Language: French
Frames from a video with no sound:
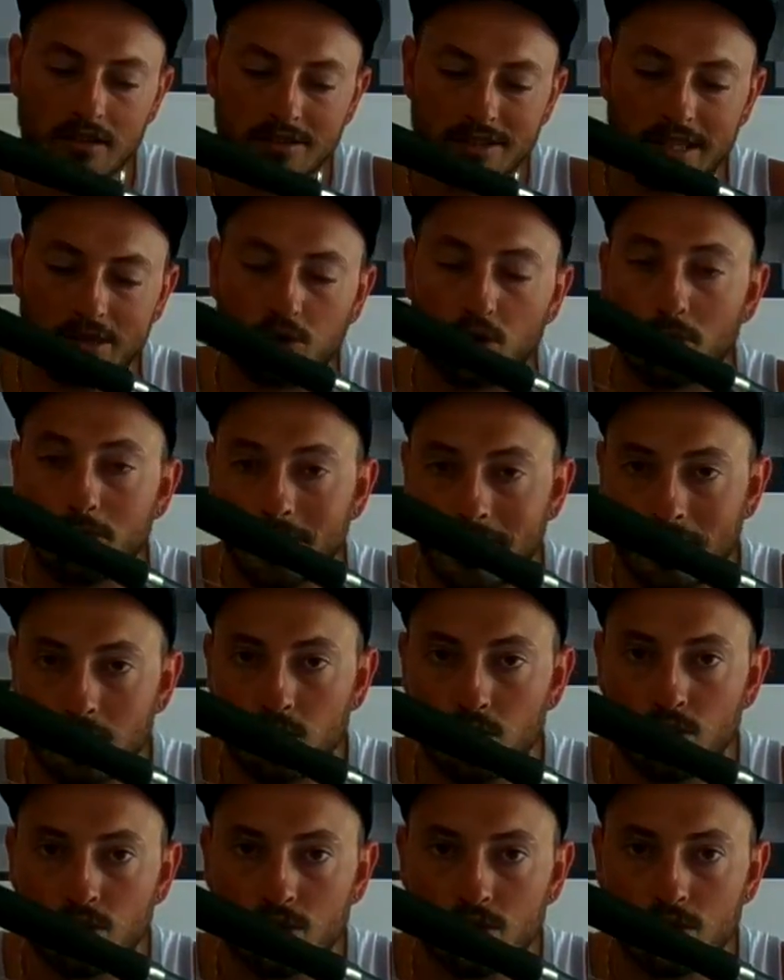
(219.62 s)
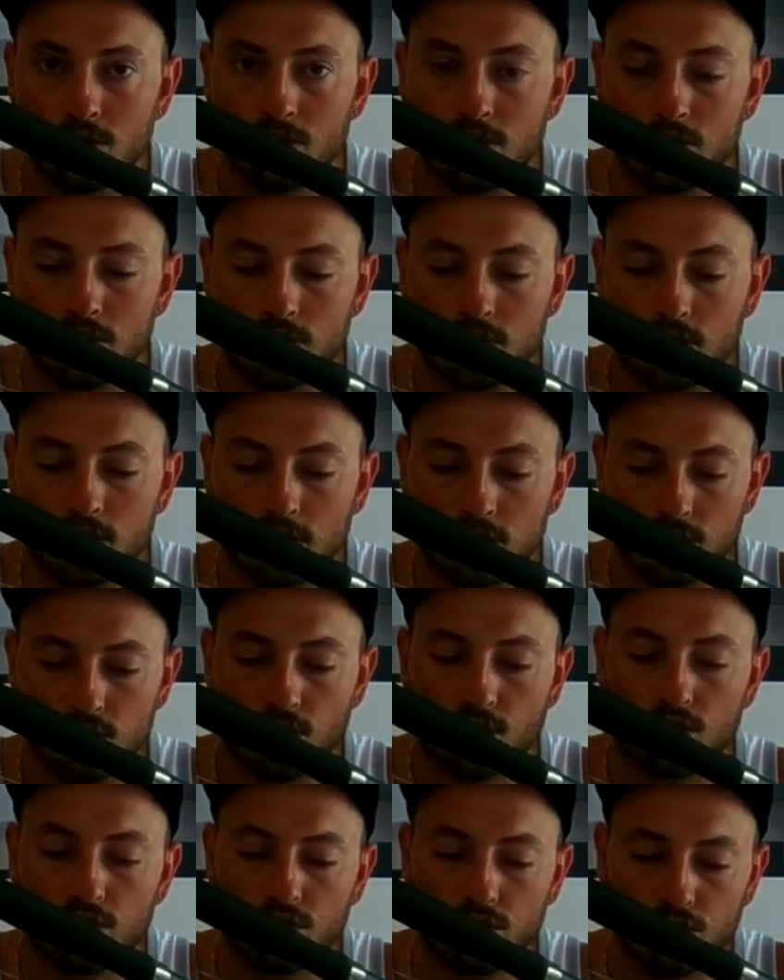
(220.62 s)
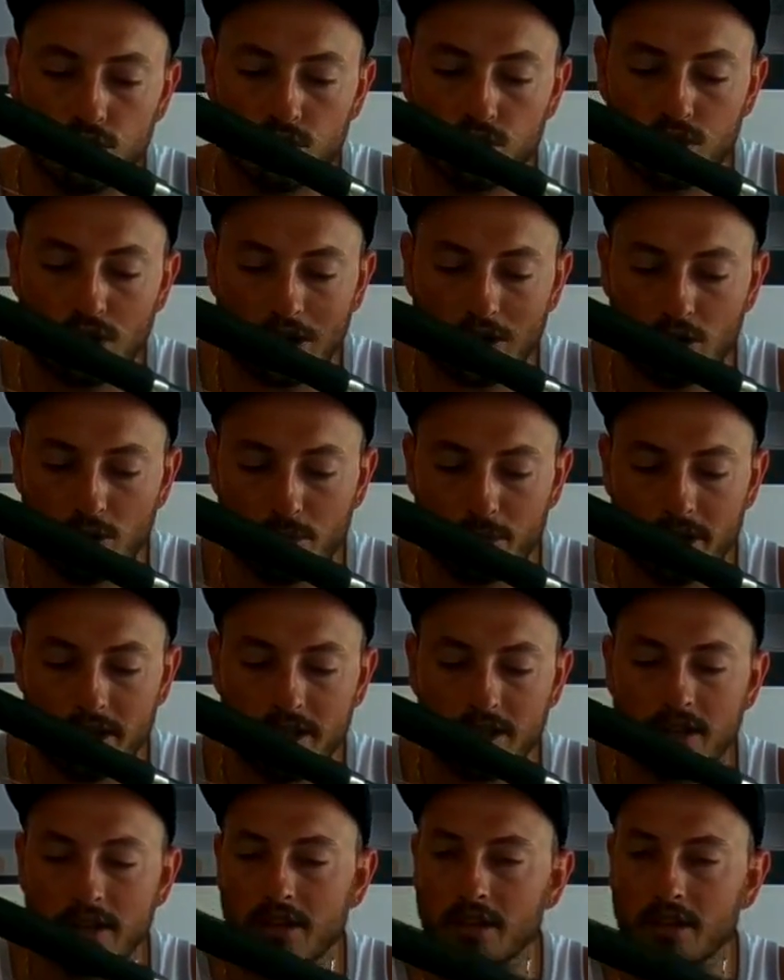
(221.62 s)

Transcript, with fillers: c'est tombé à l'eau. Donc, euh, t'as compris.